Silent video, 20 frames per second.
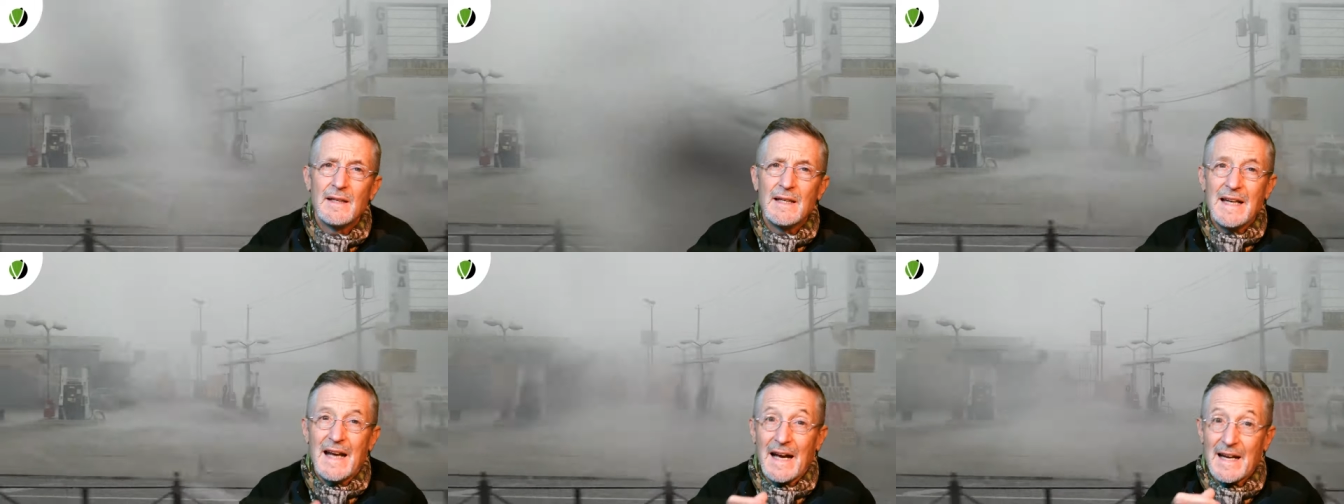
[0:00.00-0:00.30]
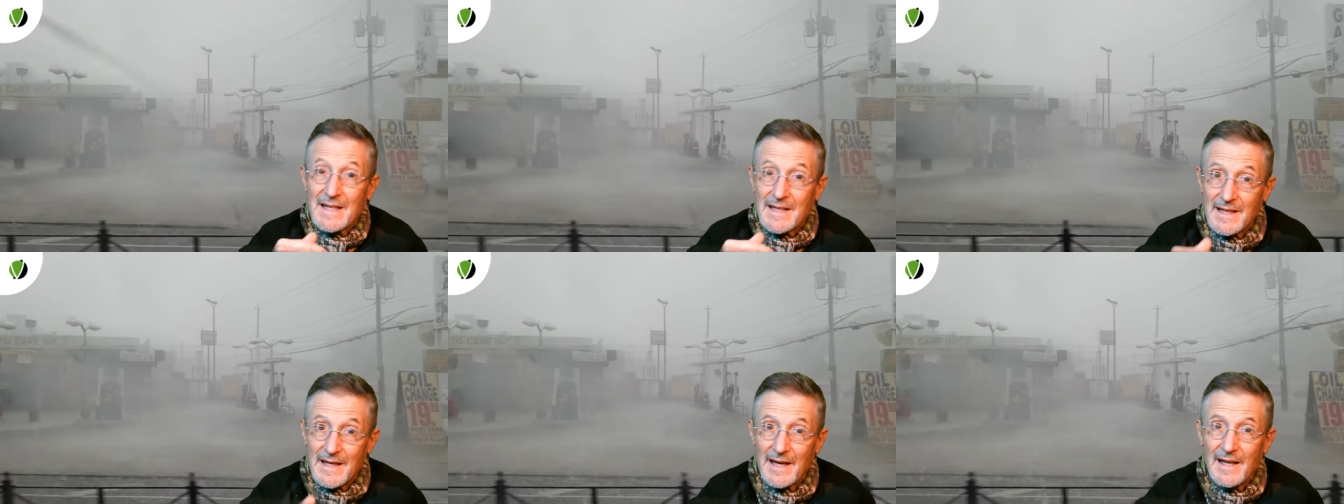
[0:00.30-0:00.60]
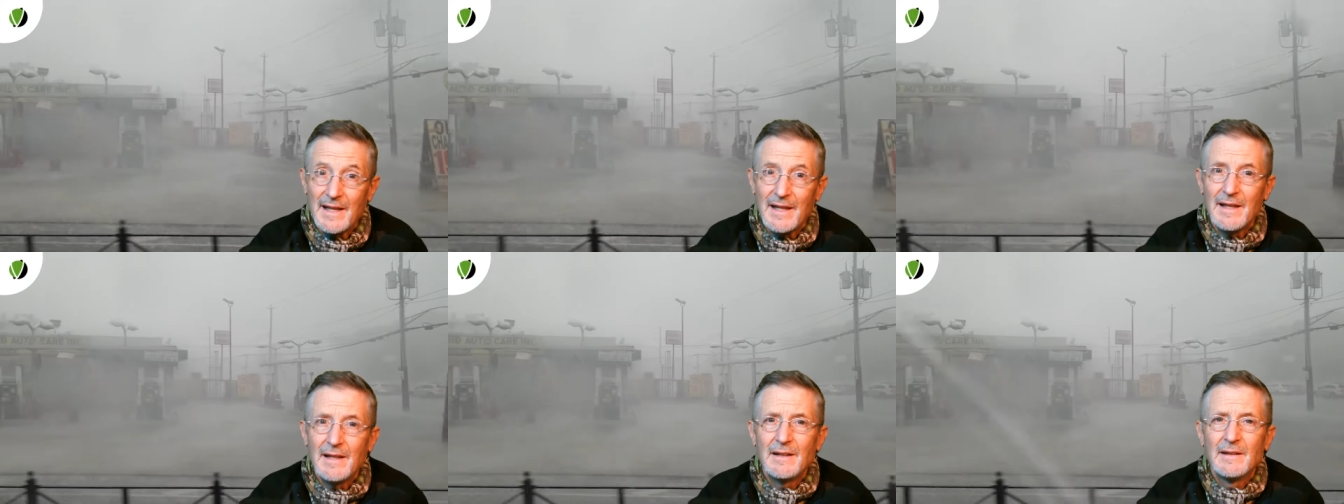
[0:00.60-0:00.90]
y
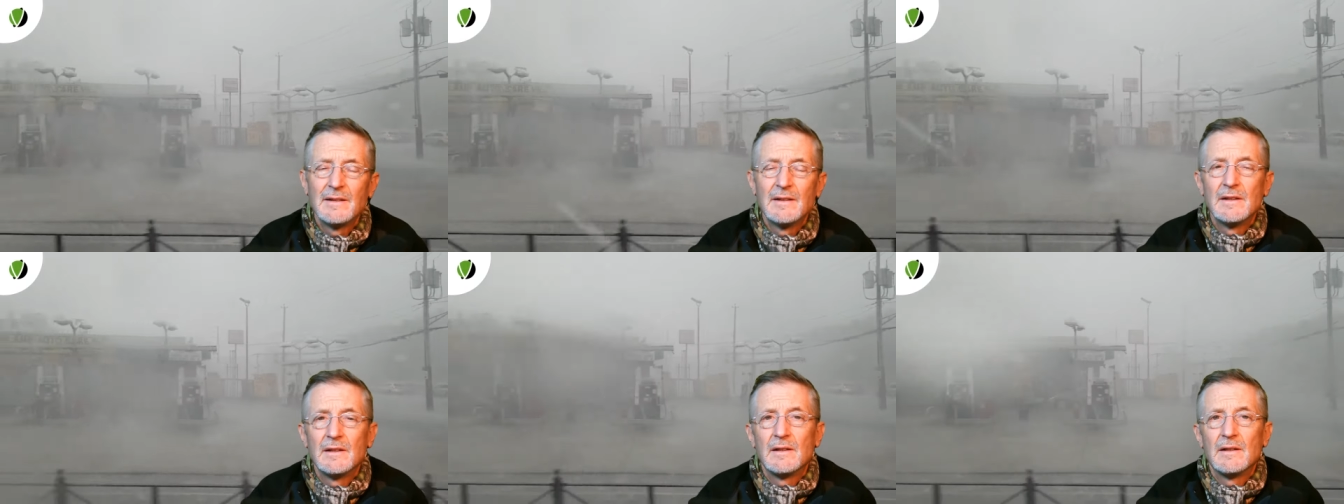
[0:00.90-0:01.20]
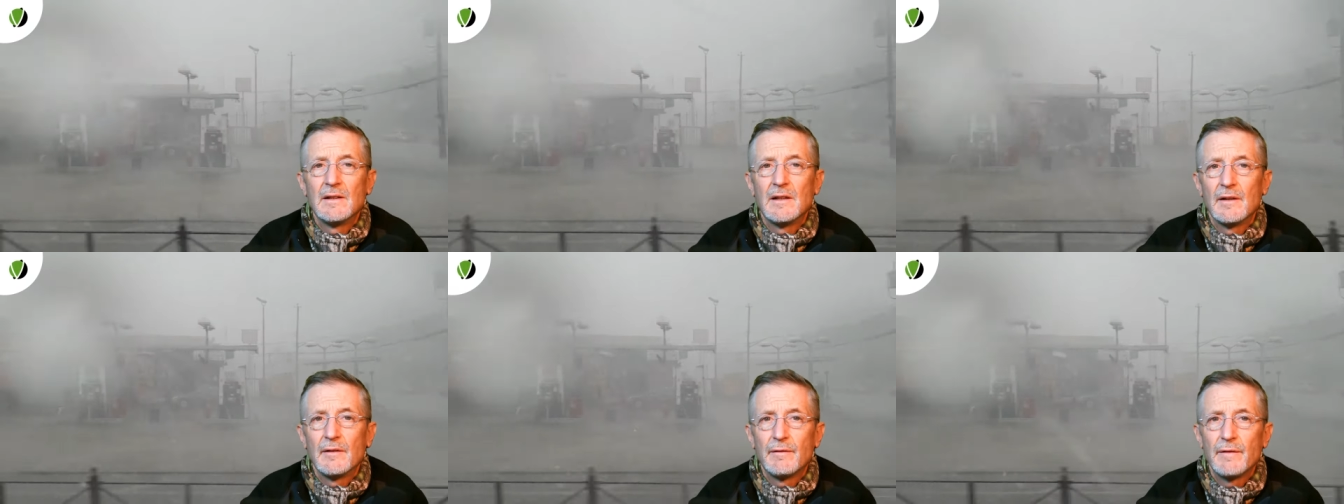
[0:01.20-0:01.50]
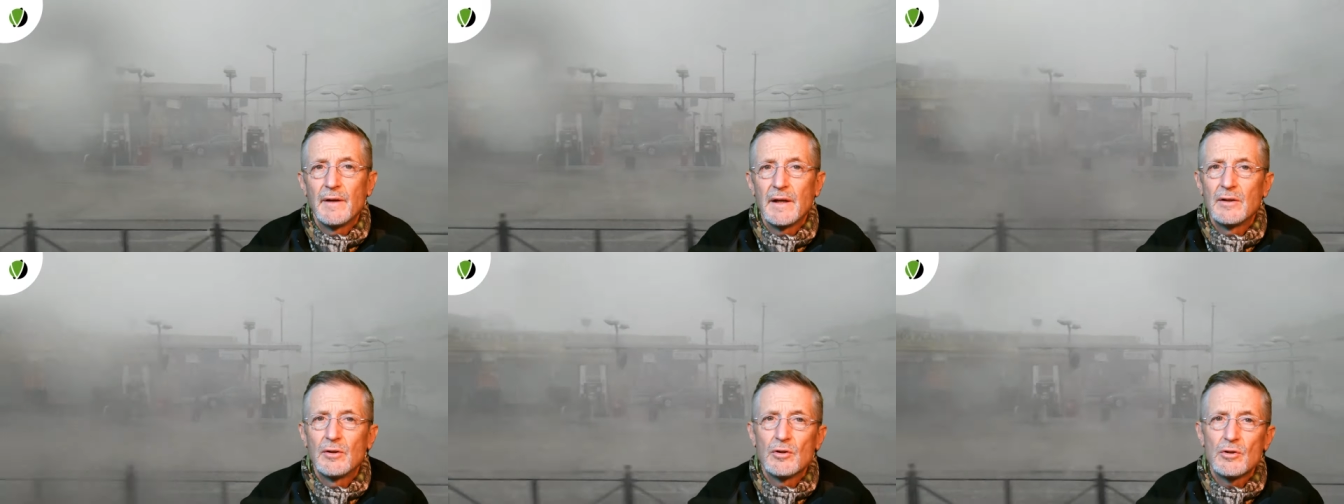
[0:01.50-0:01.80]
cascada de
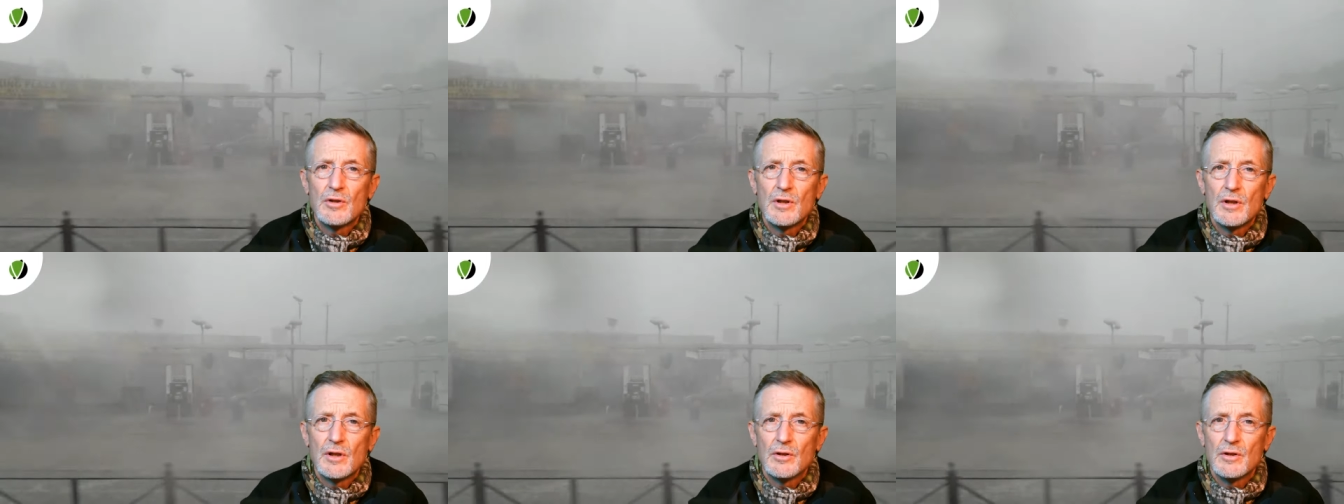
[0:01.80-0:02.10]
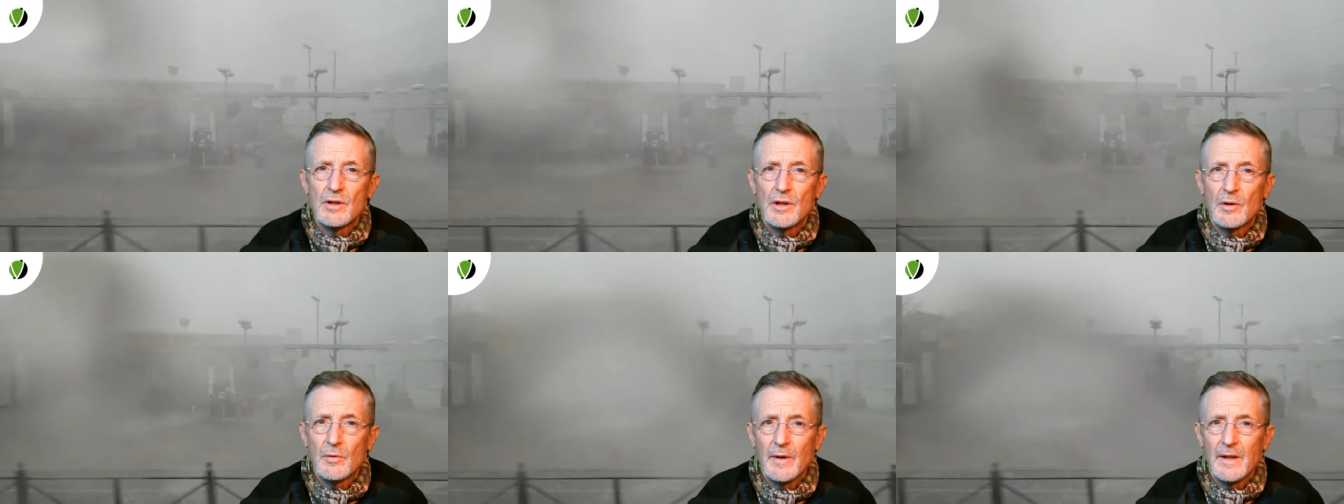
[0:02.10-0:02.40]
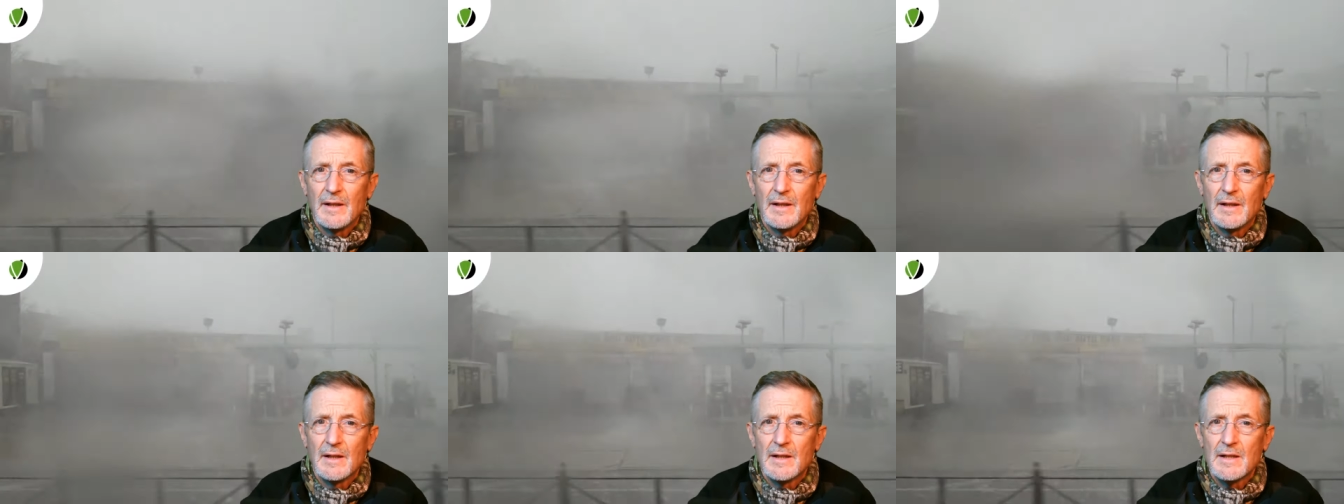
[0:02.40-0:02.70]
efectos y
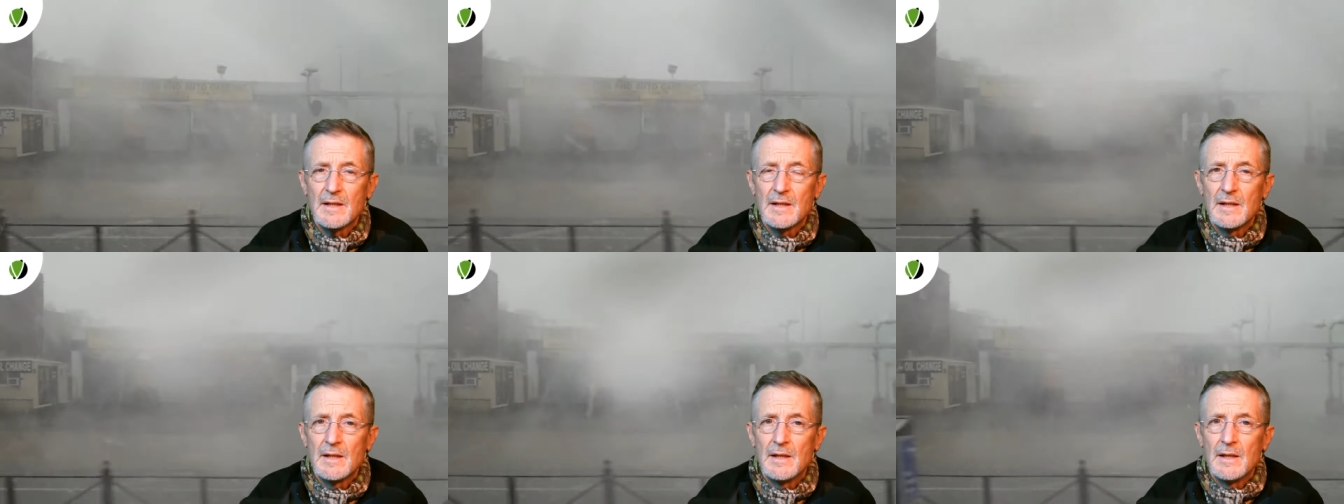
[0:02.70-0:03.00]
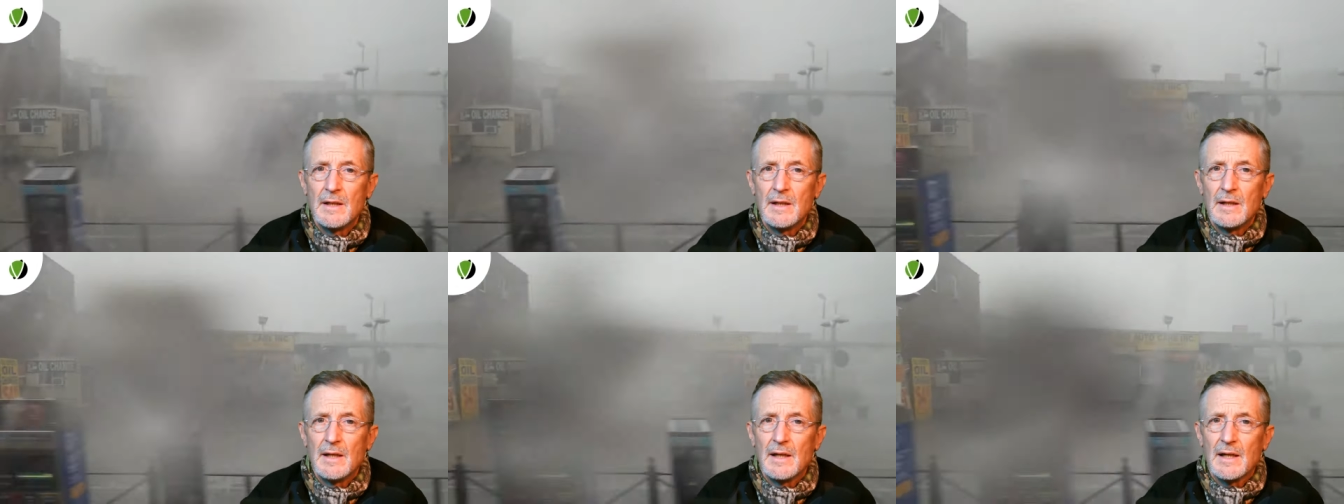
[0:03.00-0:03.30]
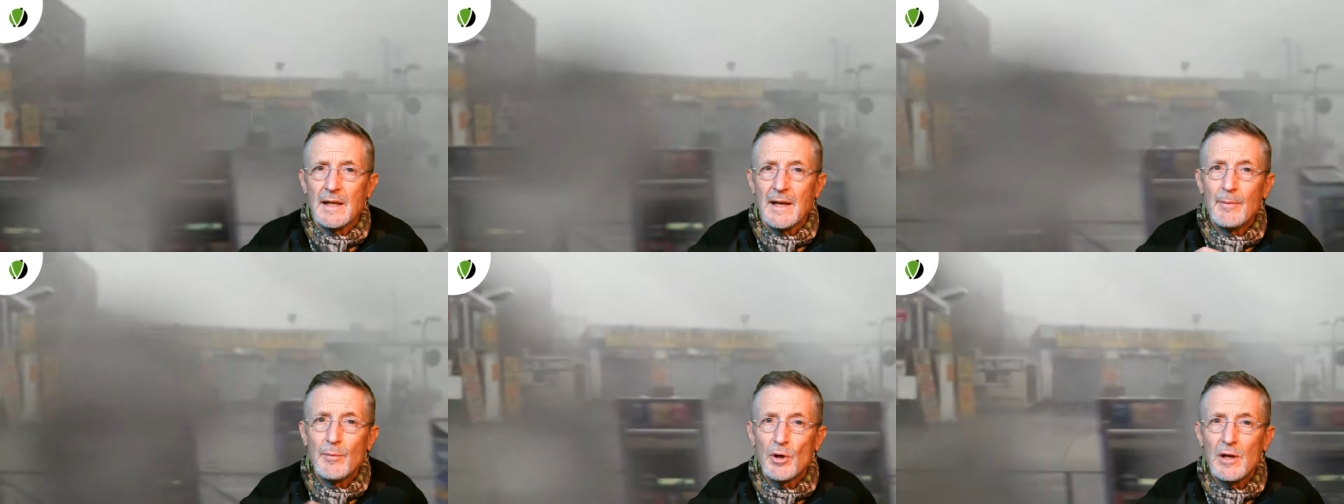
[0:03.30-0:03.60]
consecuencias.
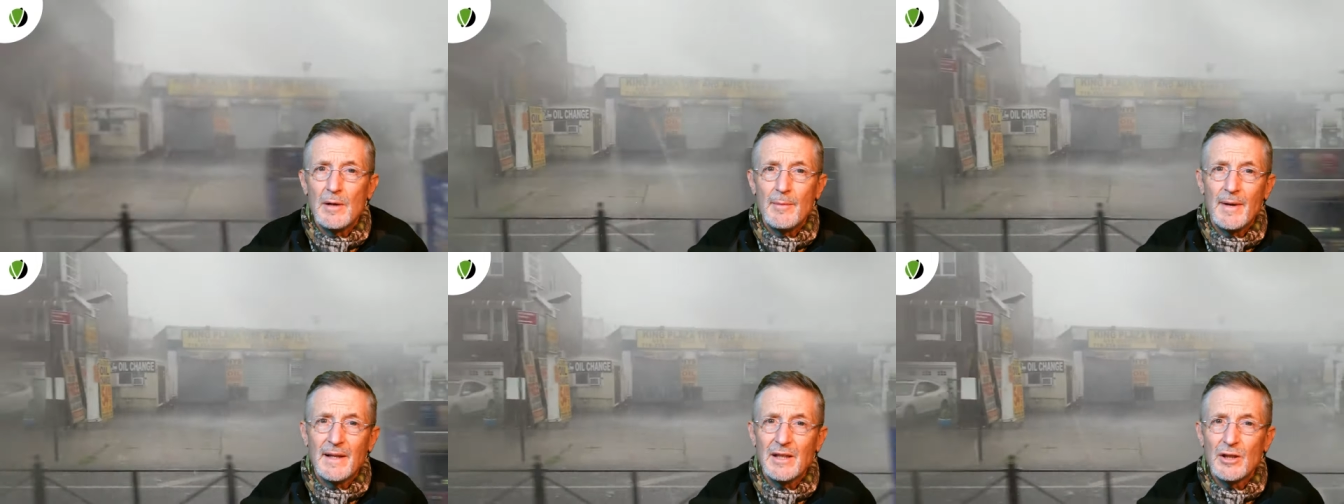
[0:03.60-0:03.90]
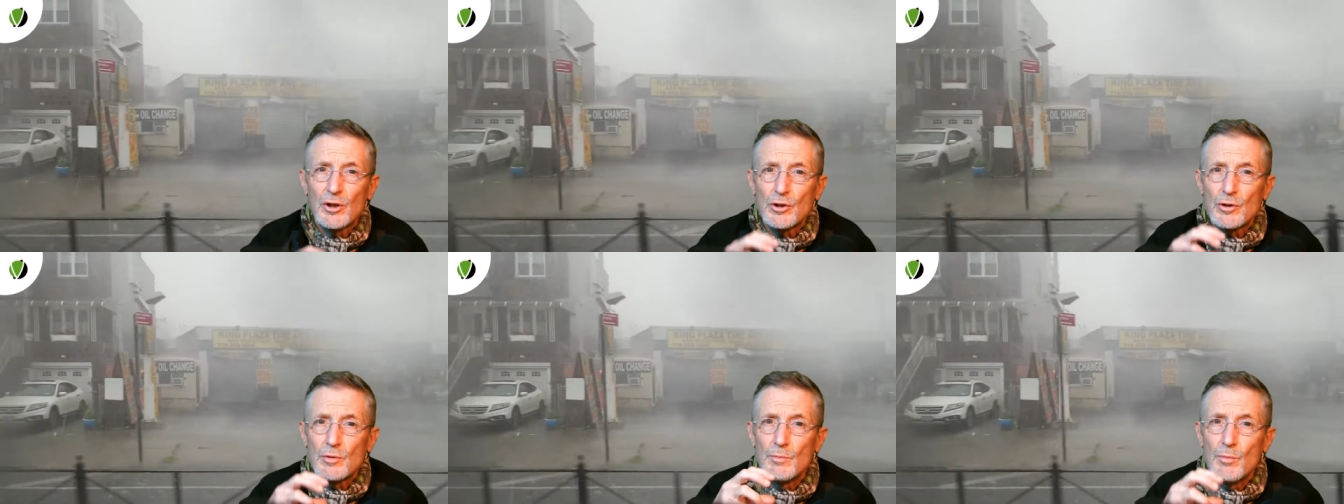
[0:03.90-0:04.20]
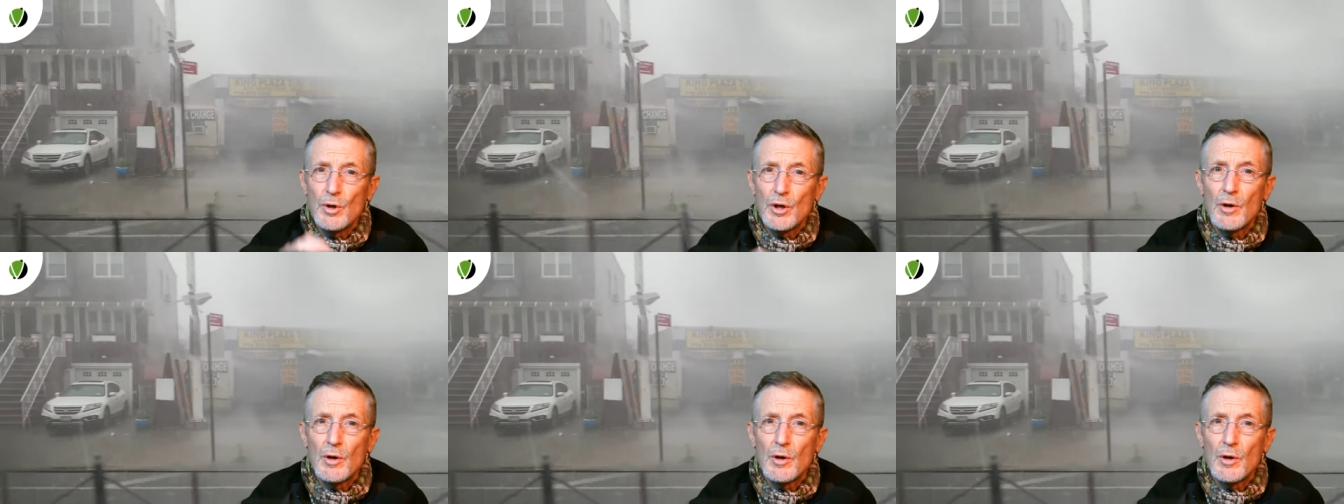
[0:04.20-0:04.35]
El cambio climático es muy